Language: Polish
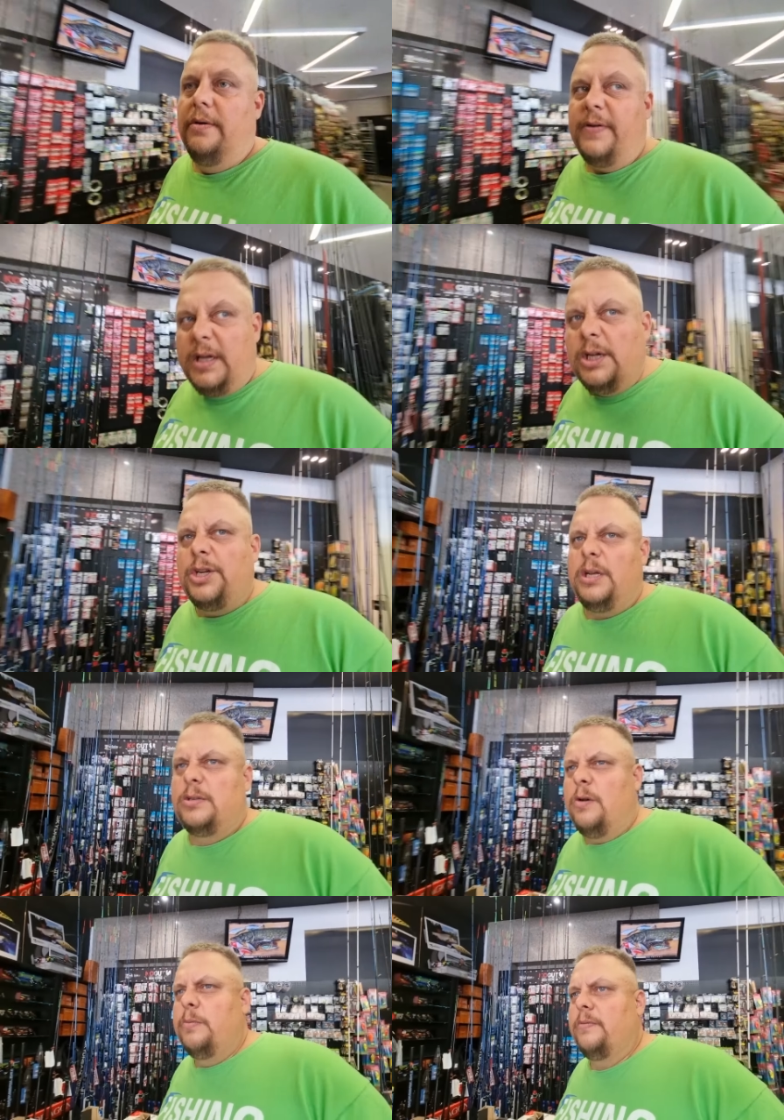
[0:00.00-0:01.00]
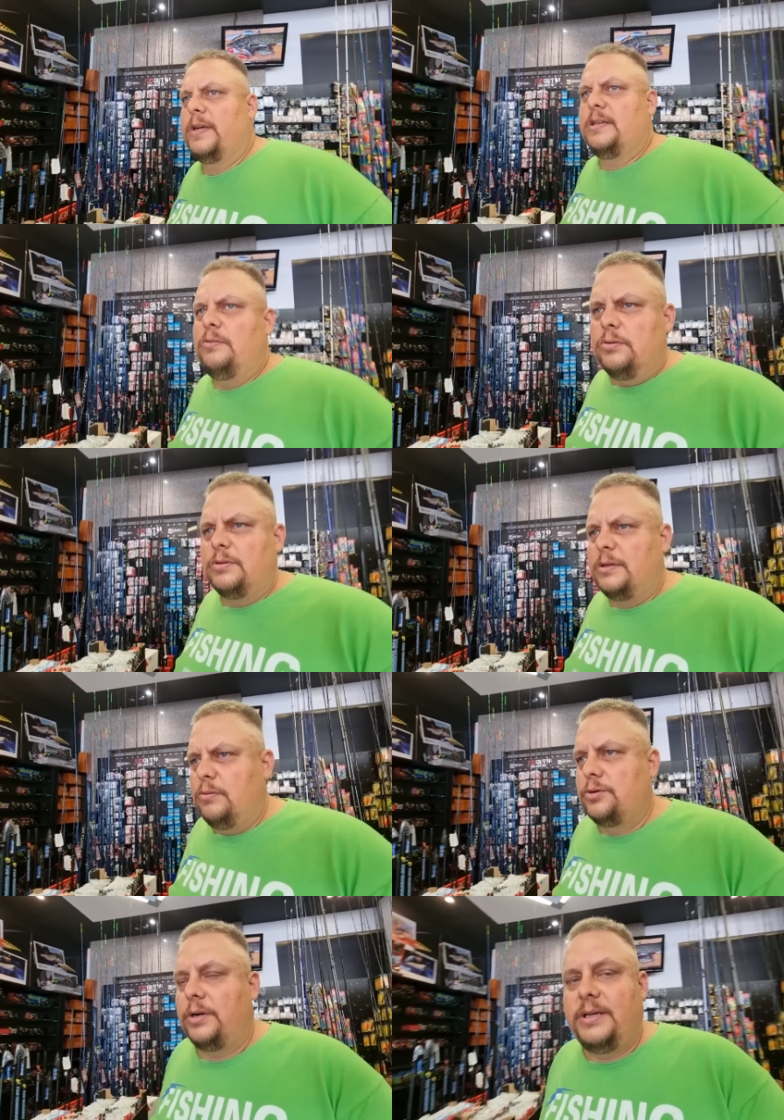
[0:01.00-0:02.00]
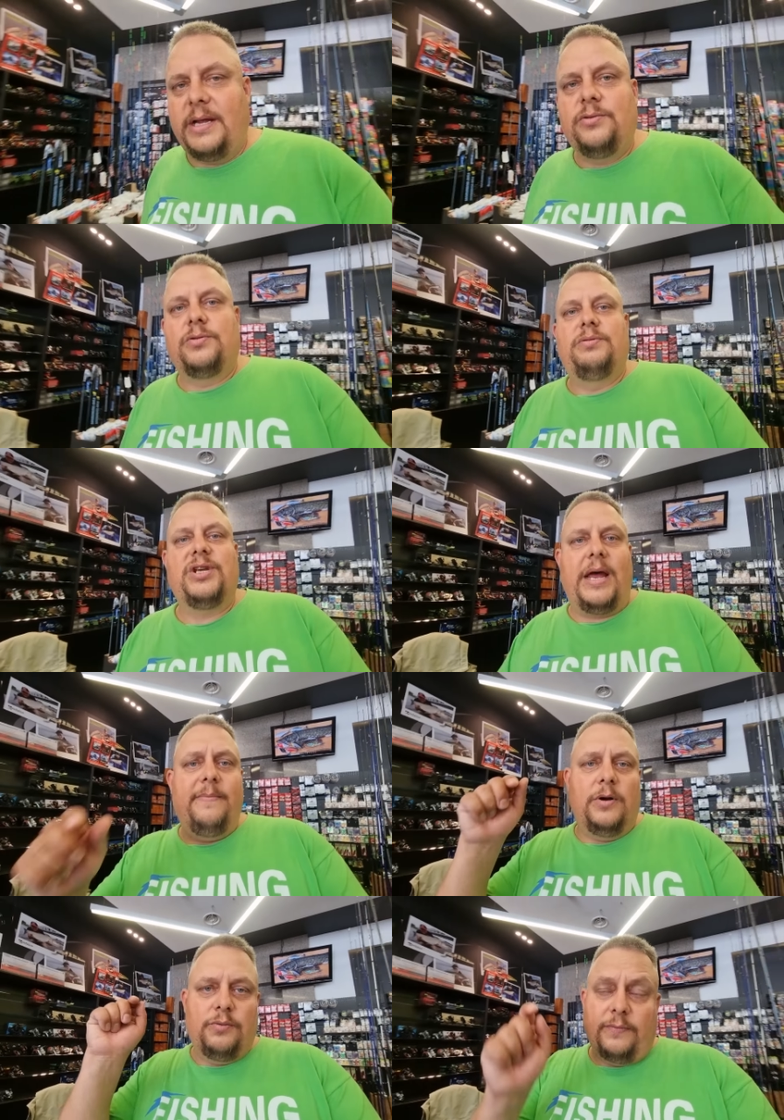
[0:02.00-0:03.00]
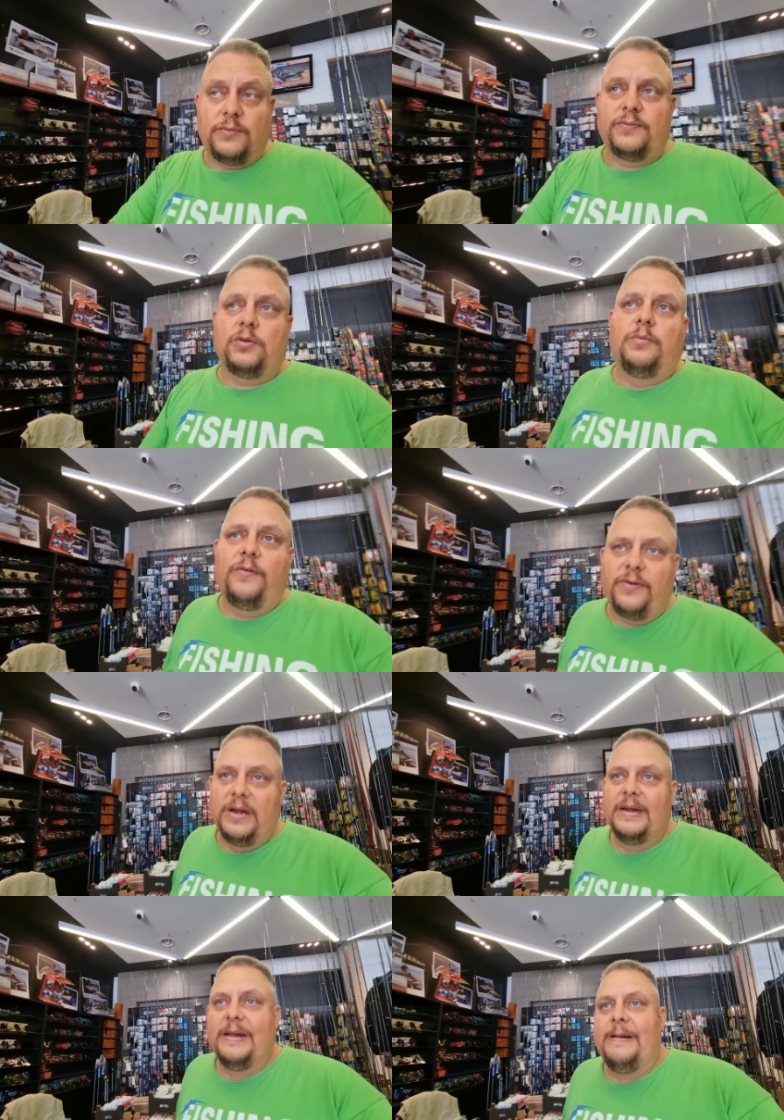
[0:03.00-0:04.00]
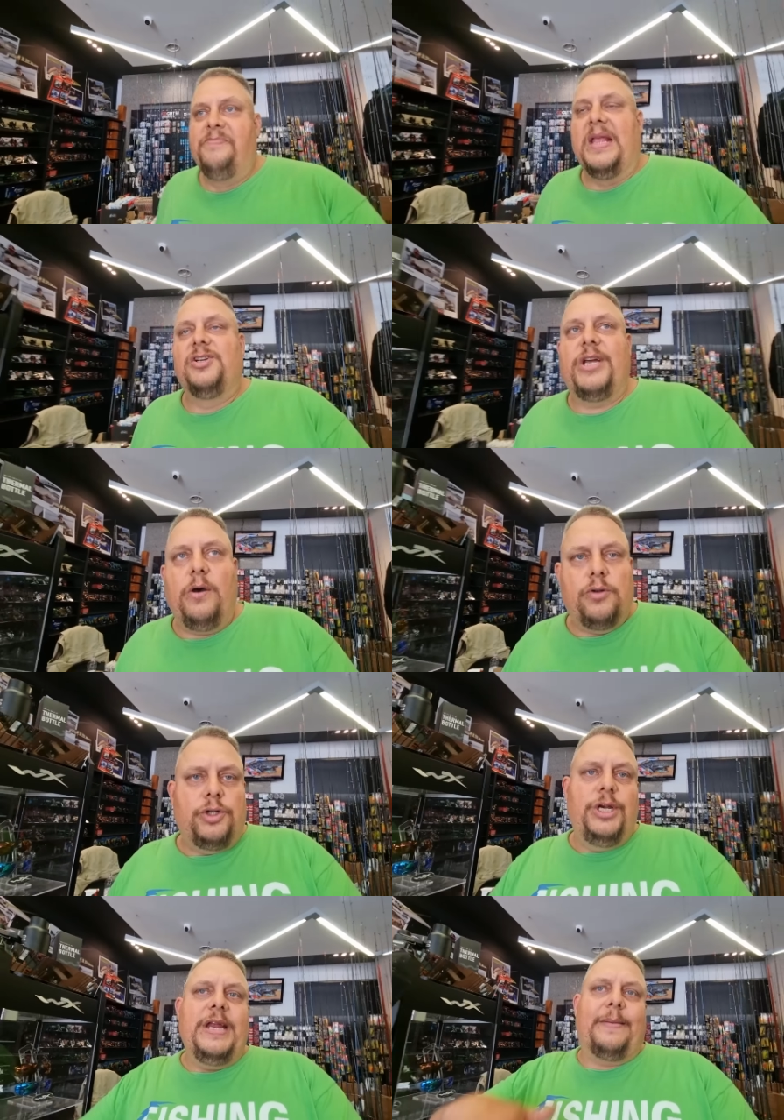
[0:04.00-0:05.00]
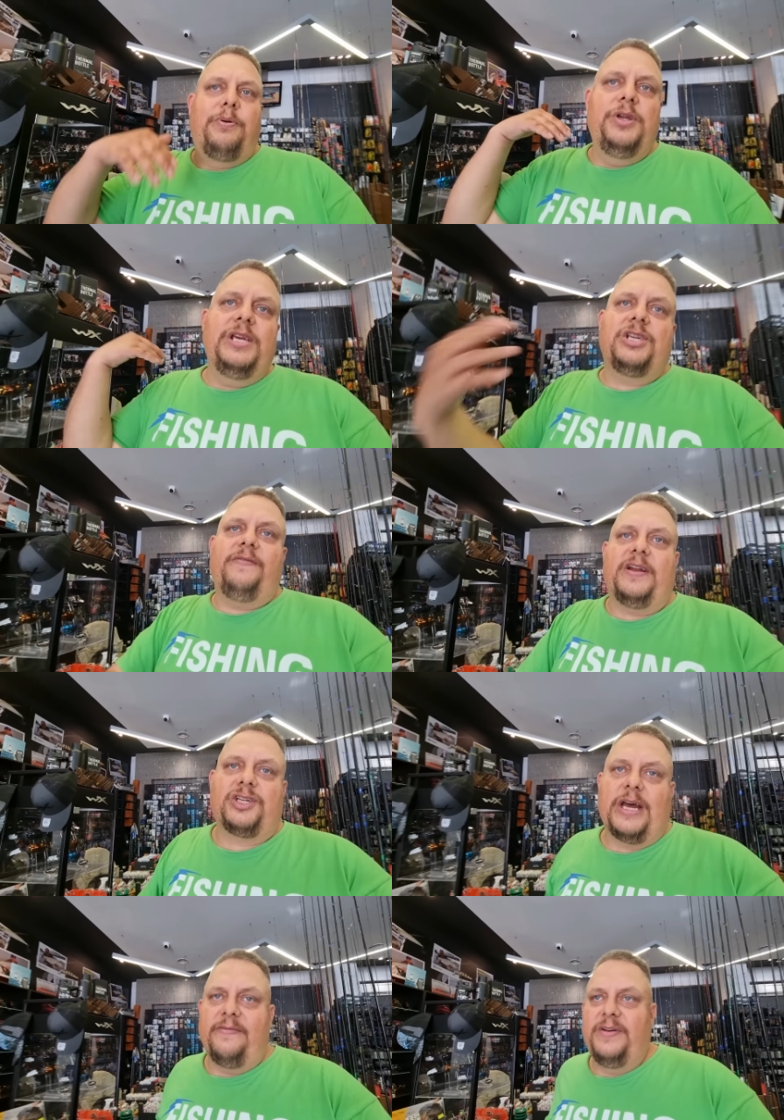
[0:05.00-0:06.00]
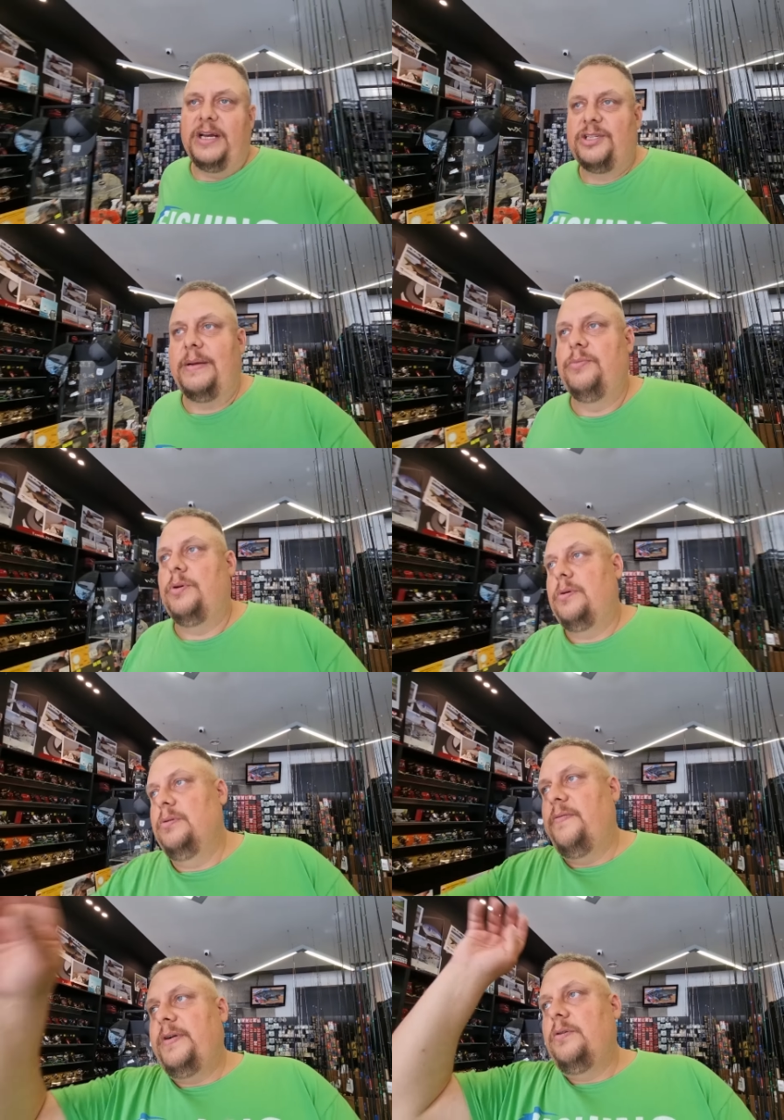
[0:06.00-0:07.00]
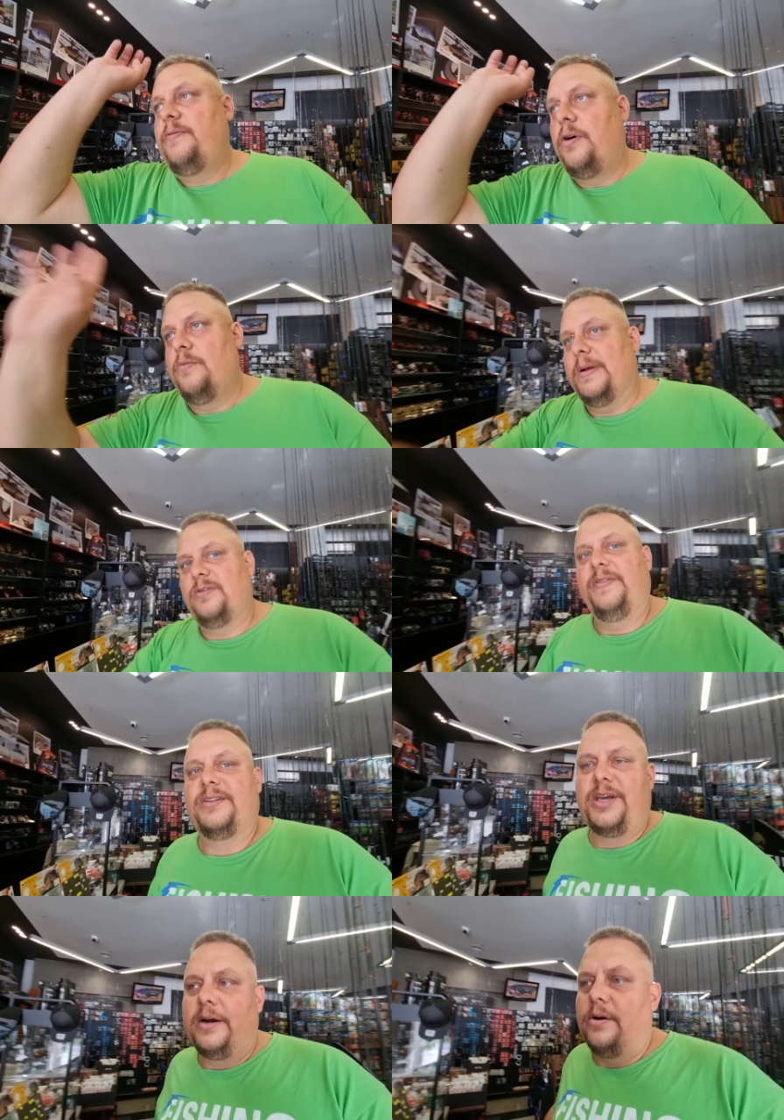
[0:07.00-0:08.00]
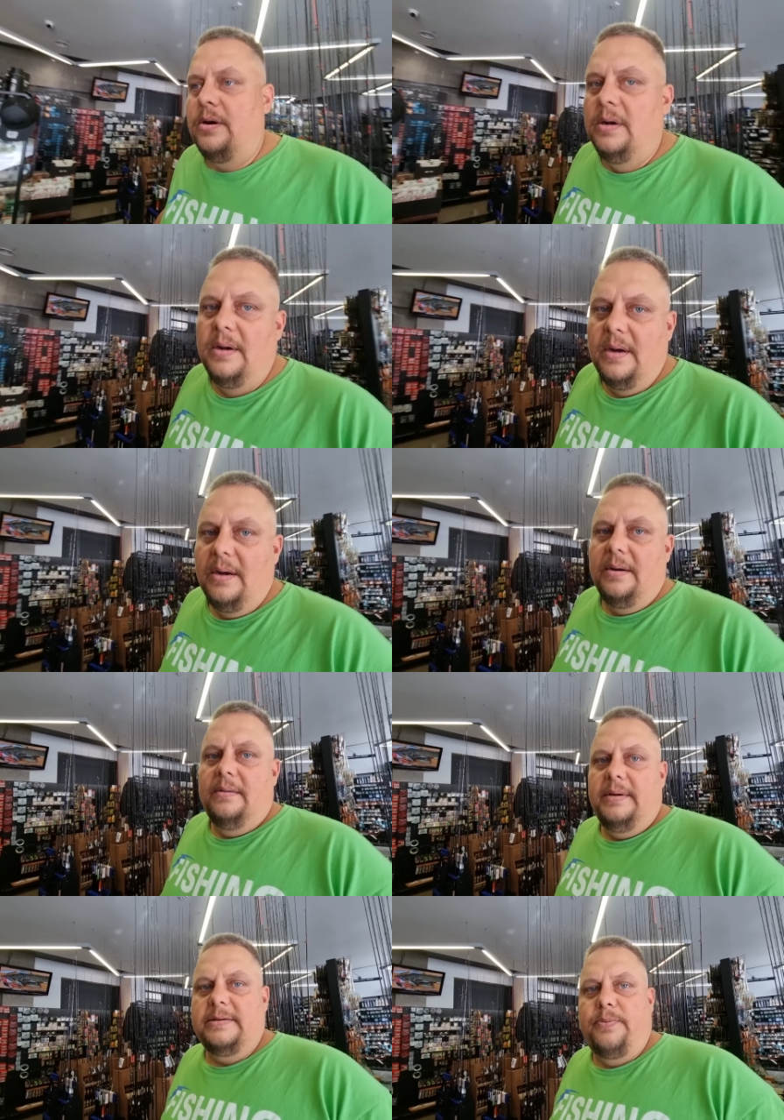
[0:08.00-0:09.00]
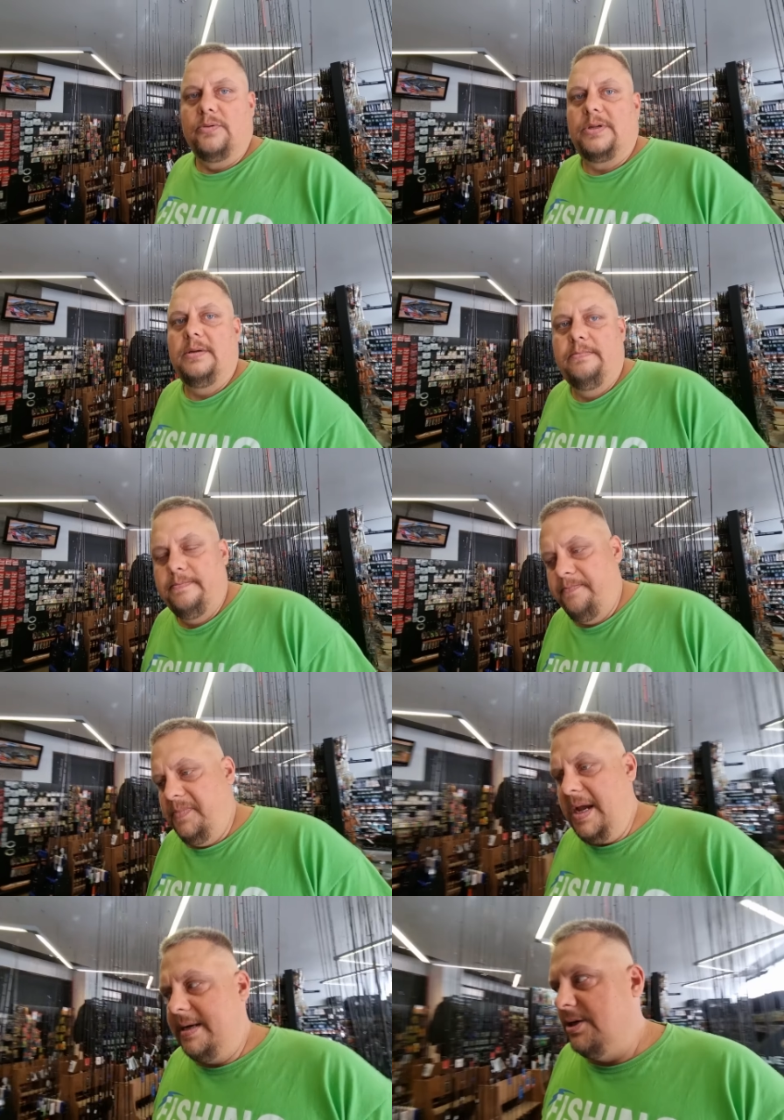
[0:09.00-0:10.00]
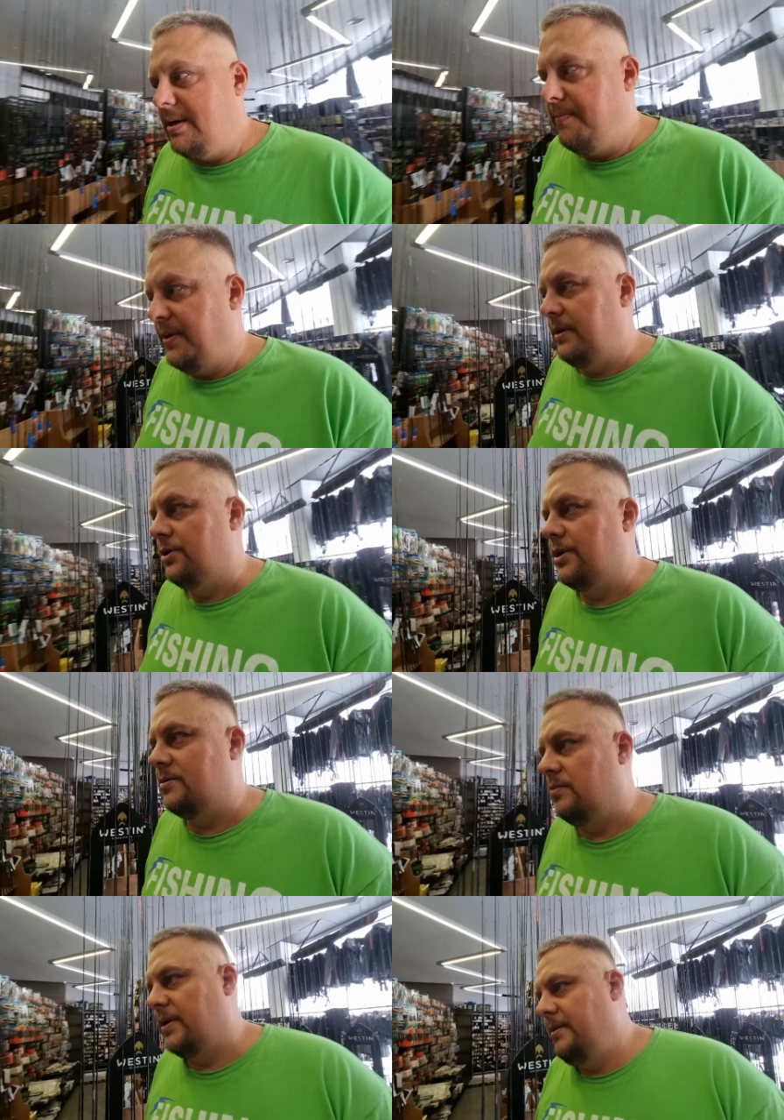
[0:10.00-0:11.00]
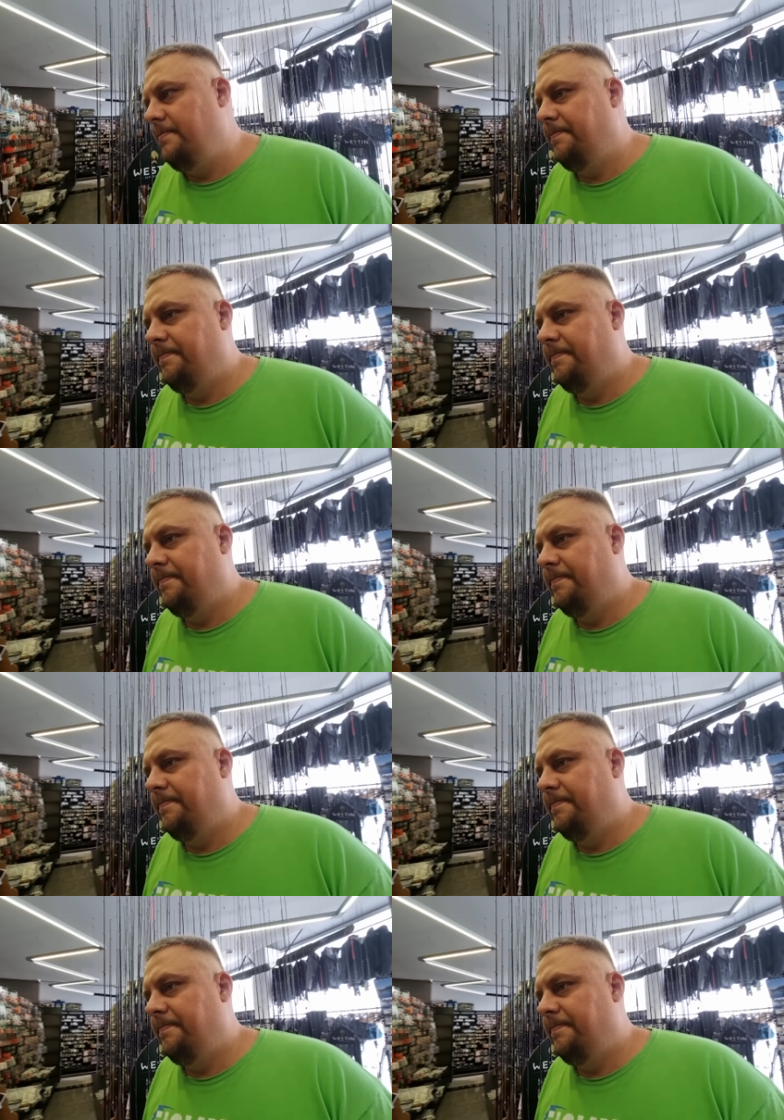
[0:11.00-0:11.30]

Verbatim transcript: No faktycznie tych sumków tak za dużo, za dużo. I teraz już słyszałem od łowców sumów, że odcinek poniżej Warszawy, aż tam do Nowego Dworu Mazowieckiego jest pusty. Jakieś tam pojedyncze sumki.